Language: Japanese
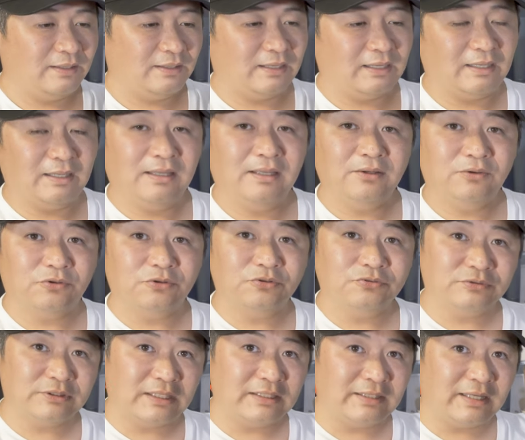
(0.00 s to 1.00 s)
はい、この
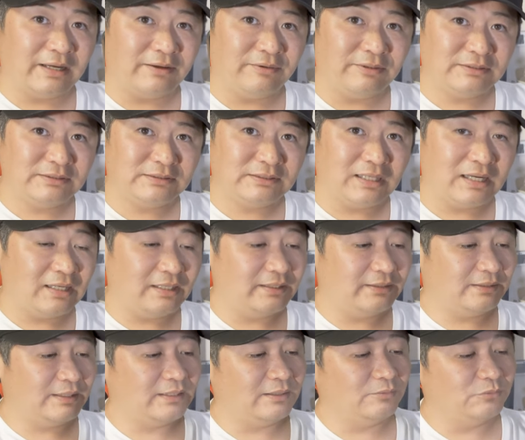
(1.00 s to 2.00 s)
くらいで合わせてあ
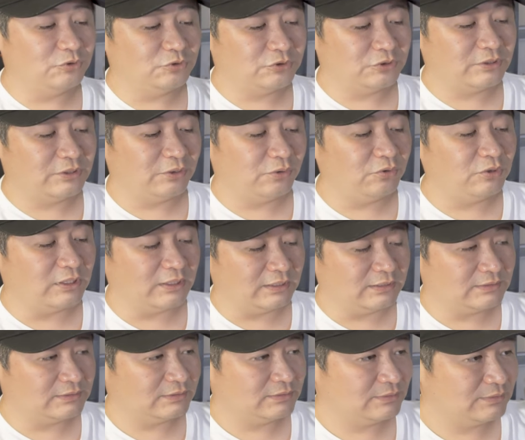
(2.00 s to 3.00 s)
げたらもうそれで OK
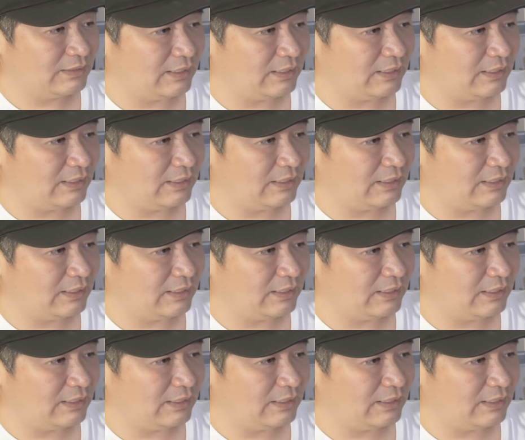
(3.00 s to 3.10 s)
です